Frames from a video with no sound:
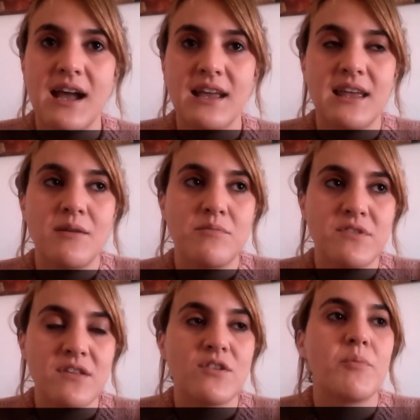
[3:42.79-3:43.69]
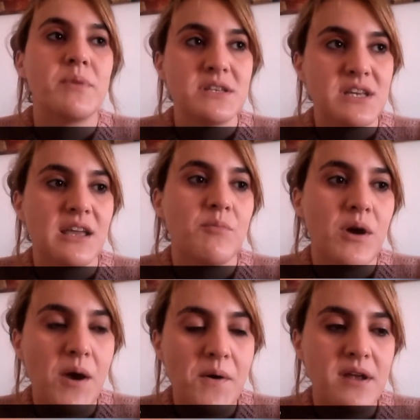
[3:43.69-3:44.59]
a que se sospecha que
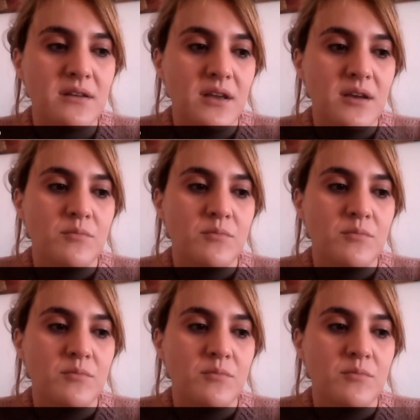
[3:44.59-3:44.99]
puede haber